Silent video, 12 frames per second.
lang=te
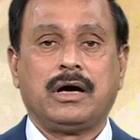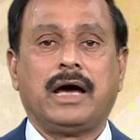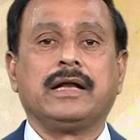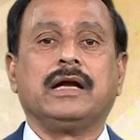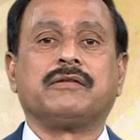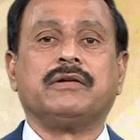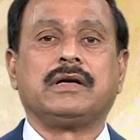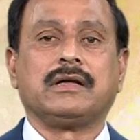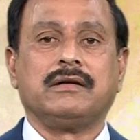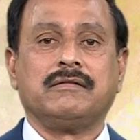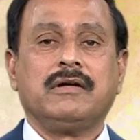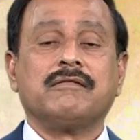అనేటువంటి
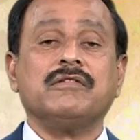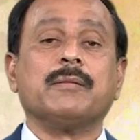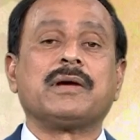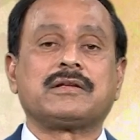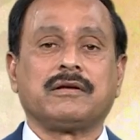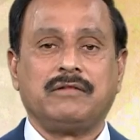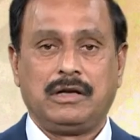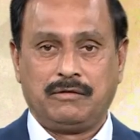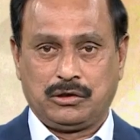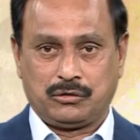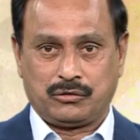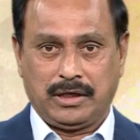విమర్శ
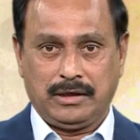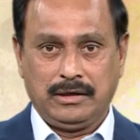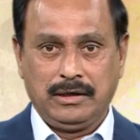వెలువెత్తుతుంది